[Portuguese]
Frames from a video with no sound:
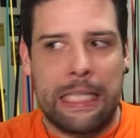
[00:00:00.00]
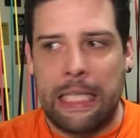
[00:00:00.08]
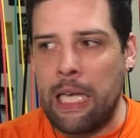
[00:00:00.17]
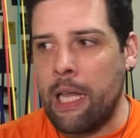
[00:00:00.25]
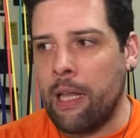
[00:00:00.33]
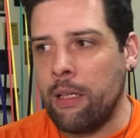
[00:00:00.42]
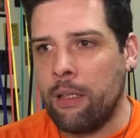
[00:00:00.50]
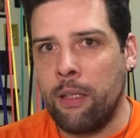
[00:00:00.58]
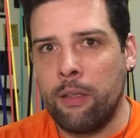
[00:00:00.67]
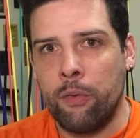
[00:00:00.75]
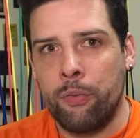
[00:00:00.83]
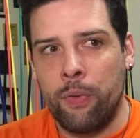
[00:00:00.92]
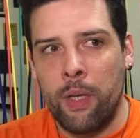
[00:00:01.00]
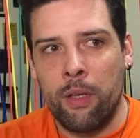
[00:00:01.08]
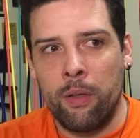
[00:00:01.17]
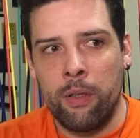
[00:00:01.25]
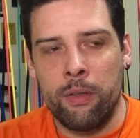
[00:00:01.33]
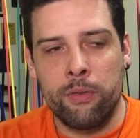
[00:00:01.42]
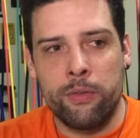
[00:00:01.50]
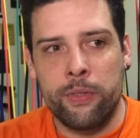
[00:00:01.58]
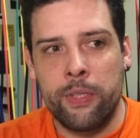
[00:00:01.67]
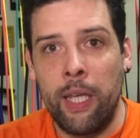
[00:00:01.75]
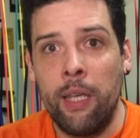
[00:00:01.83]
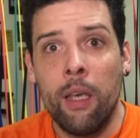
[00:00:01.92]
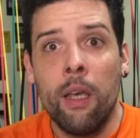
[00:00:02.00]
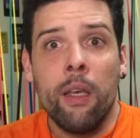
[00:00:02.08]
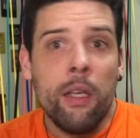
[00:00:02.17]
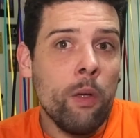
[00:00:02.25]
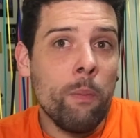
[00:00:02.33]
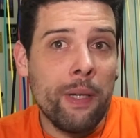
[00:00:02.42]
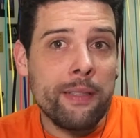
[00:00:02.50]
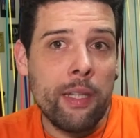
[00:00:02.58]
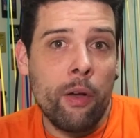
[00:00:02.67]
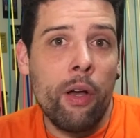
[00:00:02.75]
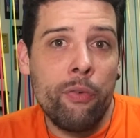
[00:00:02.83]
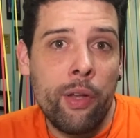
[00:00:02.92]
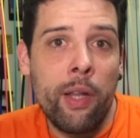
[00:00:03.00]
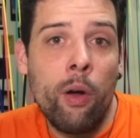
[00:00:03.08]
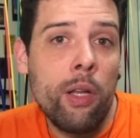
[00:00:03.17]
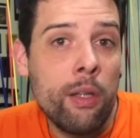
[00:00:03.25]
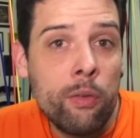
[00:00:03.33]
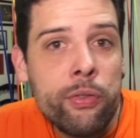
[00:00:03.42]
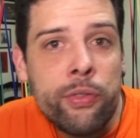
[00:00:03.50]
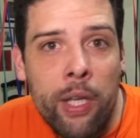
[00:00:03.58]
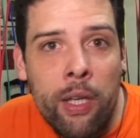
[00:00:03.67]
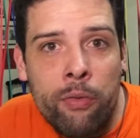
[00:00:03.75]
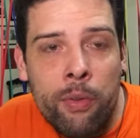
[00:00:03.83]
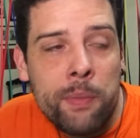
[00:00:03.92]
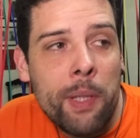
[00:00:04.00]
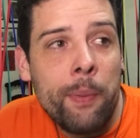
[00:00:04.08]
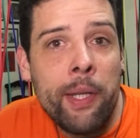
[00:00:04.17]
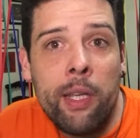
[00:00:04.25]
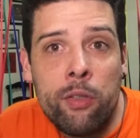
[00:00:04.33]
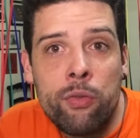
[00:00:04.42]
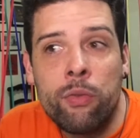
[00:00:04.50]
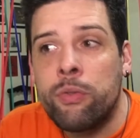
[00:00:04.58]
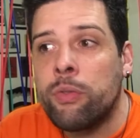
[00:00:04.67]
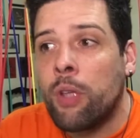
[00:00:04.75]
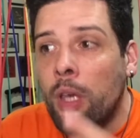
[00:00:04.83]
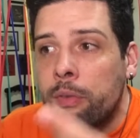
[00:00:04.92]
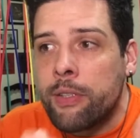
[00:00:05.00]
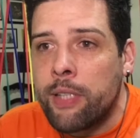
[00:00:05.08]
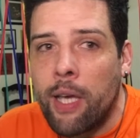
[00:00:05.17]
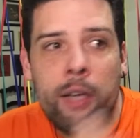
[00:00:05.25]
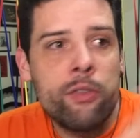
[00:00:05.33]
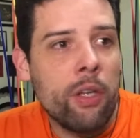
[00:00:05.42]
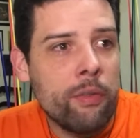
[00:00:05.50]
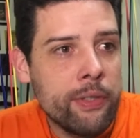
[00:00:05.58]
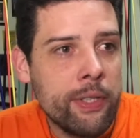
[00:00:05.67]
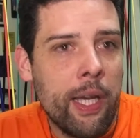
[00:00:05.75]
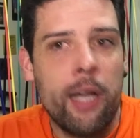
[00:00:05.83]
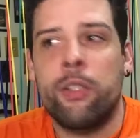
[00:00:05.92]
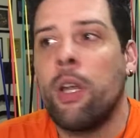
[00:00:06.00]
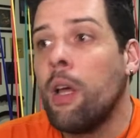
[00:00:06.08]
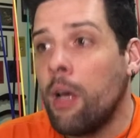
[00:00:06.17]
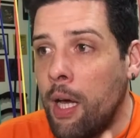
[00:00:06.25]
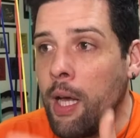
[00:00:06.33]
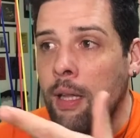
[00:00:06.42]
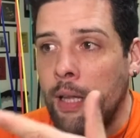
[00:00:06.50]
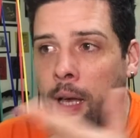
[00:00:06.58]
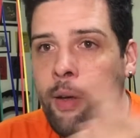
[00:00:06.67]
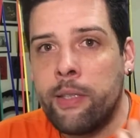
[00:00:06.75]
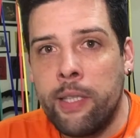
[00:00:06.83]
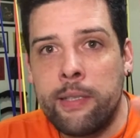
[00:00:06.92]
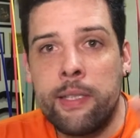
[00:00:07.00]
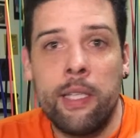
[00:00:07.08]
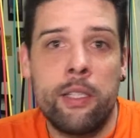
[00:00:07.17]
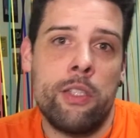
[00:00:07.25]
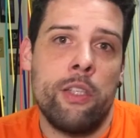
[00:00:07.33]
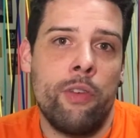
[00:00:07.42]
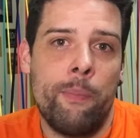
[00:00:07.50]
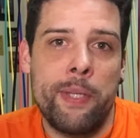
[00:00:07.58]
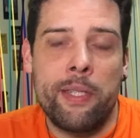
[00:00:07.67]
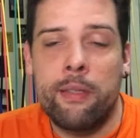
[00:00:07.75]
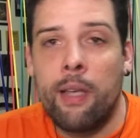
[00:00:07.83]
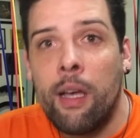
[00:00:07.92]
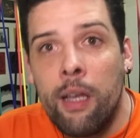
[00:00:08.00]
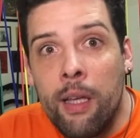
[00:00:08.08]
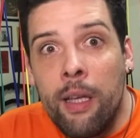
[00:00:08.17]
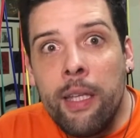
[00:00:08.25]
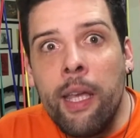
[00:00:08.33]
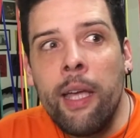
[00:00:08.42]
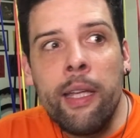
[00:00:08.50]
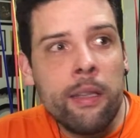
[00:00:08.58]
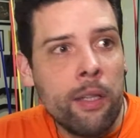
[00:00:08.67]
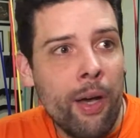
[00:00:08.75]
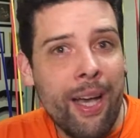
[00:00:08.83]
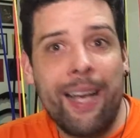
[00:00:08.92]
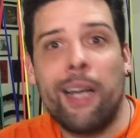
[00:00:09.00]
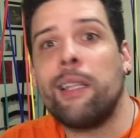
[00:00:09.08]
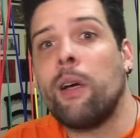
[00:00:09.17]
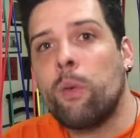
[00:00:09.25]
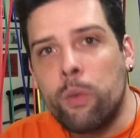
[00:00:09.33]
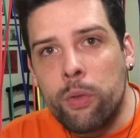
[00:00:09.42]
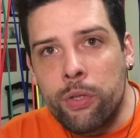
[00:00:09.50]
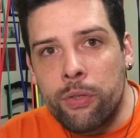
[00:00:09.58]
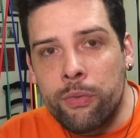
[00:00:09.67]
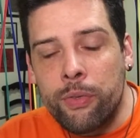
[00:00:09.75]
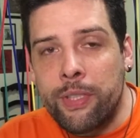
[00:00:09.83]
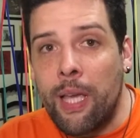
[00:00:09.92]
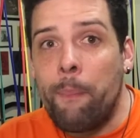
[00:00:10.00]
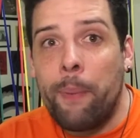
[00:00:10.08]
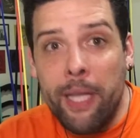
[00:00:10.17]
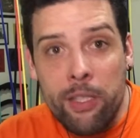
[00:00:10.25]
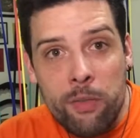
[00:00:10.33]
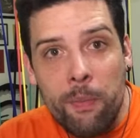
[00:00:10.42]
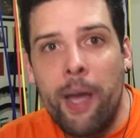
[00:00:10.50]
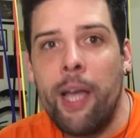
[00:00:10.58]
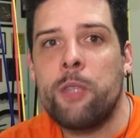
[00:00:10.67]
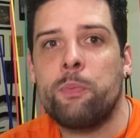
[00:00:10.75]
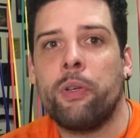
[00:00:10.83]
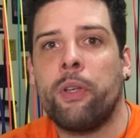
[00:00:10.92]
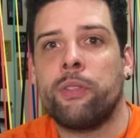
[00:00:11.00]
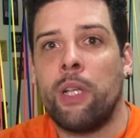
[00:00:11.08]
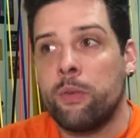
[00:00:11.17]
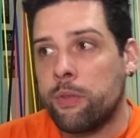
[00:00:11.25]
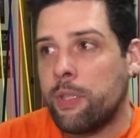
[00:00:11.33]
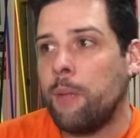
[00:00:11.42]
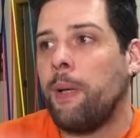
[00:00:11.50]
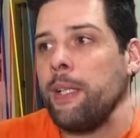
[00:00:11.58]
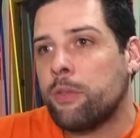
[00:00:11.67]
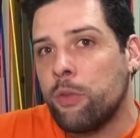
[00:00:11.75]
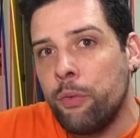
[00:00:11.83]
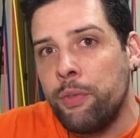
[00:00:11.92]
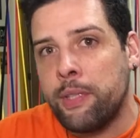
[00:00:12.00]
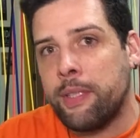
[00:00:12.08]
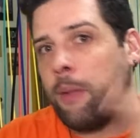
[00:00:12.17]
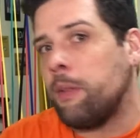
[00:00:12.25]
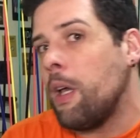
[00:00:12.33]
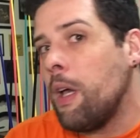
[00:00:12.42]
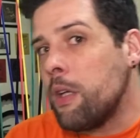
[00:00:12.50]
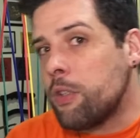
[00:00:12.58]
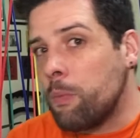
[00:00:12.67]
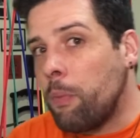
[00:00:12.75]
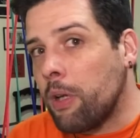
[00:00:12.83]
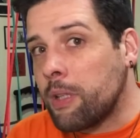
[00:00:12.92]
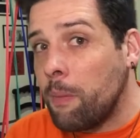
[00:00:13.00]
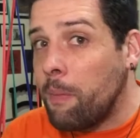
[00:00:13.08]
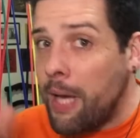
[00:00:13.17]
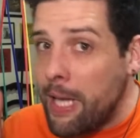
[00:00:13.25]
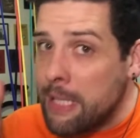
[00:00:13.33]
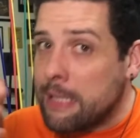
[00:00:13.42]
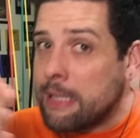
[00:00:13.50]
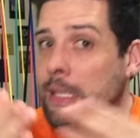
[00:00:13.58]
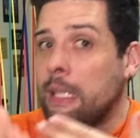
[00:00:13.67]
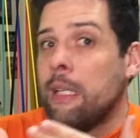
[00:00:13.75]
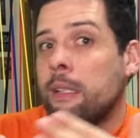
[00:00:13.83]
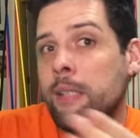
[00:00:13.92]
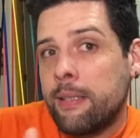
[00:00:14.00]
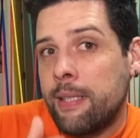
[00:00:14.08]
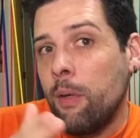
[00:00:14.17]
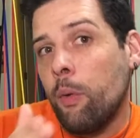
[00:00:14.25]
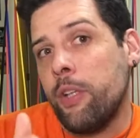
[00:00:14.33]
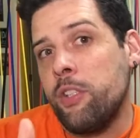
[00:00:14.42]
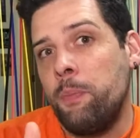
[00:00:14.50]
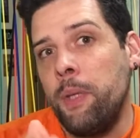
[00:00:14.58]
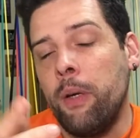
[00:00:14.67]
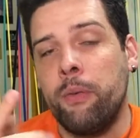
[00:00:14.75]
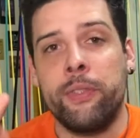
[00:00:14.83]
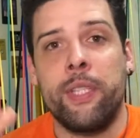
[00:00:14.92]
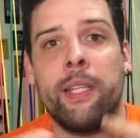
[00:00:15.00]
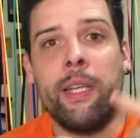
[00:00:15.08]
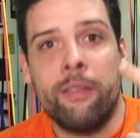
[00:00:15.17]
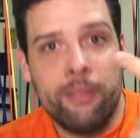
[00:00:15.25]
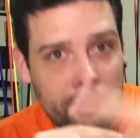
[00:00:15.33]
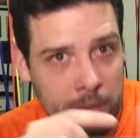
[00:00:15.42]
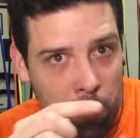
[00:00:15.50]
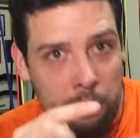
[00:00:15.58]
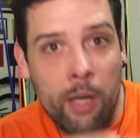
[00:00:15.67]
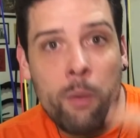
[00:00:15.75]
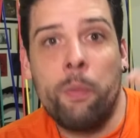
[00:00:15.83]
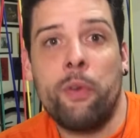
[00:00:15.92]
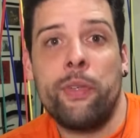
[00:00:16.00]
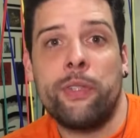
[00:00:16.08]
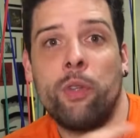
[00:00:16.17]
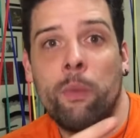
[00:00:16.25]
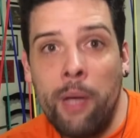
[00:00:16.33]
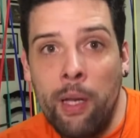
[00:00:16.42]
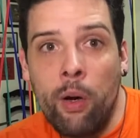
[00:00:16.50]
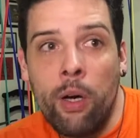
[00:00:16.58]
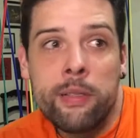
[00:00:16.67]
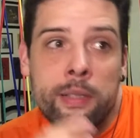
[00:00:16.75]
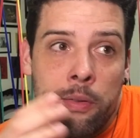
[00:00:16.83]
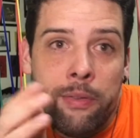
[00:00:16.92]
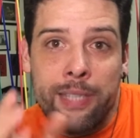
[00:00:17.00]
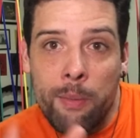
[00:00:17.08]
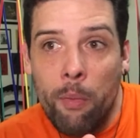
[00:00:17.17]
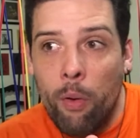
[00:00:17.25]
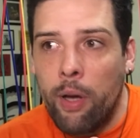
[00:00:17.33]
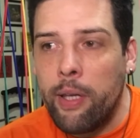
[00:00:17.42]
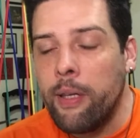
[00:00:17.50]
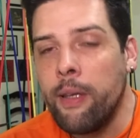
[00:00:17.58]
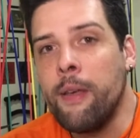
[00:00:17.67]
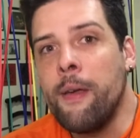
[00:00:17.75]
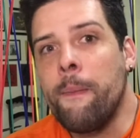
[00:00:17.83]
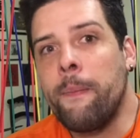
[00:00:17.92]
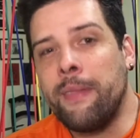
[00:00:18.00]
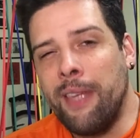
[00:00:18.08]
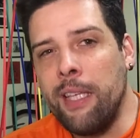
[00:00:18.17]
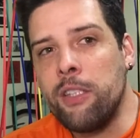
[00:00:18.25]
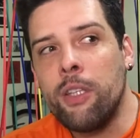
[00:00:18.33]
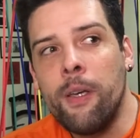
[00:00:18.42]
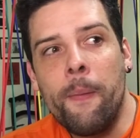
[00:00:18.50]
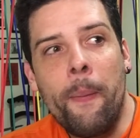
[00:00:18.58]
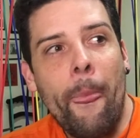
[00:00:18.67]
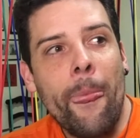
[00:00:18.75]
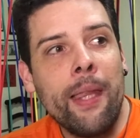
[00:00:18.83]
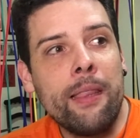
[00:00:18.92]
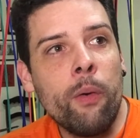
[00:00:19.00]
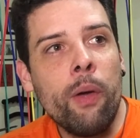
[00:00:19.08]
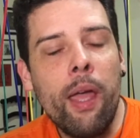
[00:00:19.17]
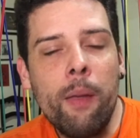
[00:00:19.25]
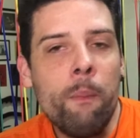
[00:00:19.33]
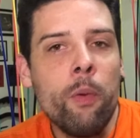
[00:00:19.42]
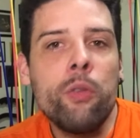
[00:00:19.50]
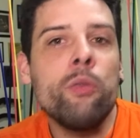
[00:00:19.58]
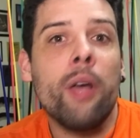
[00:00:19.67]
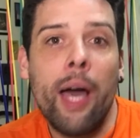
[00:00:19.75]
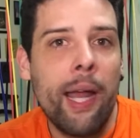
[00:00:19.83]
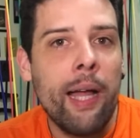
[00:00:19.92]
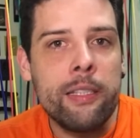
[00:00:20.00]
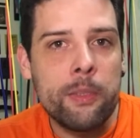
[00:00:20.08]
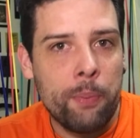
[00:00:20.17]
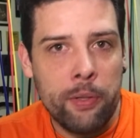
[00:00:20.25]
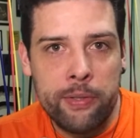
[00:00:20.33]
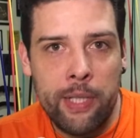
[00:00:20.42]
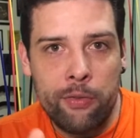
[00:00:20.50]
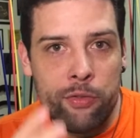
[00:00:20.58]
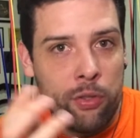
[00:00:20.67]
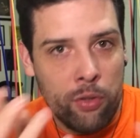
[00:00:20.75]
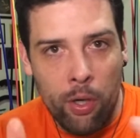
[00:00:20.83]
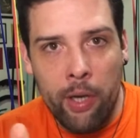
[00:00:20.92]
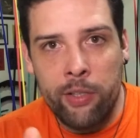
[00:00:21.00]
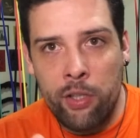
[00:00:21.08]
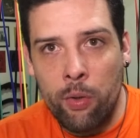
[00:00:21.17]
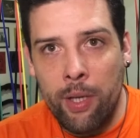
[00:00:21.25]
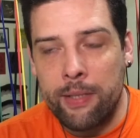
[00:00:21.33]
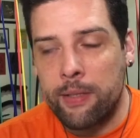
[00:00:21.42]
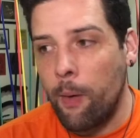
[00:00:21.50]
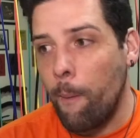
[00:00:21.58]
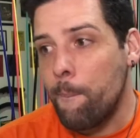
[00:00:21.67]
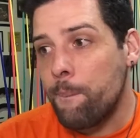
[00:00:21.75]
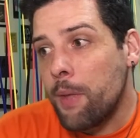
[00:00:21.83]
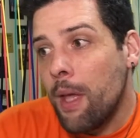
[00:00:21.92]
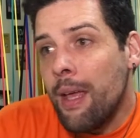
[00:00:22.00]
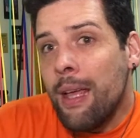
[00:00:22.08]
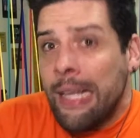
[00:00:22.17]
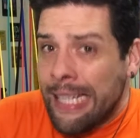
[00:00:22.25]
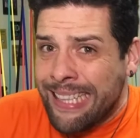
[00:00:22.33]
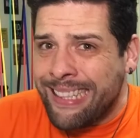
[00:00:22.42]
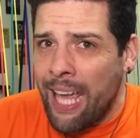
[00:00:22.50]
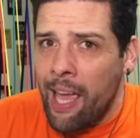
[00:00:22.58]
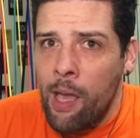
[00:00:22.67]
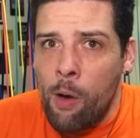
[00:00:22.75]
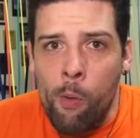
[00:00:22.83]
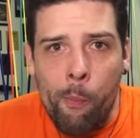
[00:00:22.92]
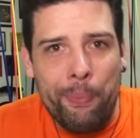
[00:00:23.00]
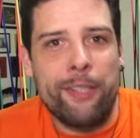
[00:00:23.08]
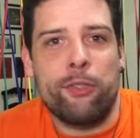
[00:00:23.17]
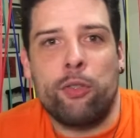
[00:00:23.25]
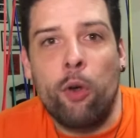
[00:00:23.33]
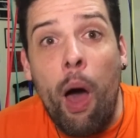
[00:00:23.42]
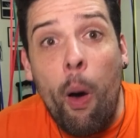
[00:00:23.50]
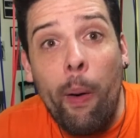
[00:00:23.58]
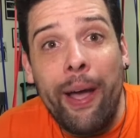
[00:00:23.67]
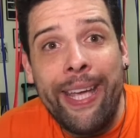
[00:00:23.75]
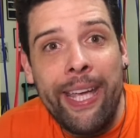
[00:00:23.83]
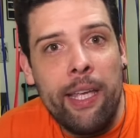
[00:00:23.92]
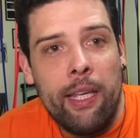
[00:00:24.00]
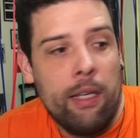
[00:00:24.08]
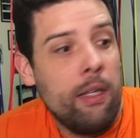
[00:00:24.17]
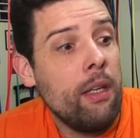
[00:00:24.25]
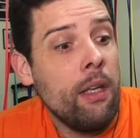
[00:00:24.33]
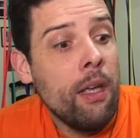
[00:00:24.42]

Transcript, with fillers: caralho, o que, que eu falo agora, não sei. E o mais legal é falar, olha, não sei, vamos aprender juntos, o que, que você acha, o que, que você acha. Ah, legal, interessante, a gente vai pesquisar. E aí então a cada curso você aprende mais, porque os alunos têm mais dúvidas, tem, te bota mais na sinuca de bico, você tem que se tornar um professor melhor, senão você morre. Entende? Então é muito do caralho esse processo de troca de educação. Tem um pessoal aí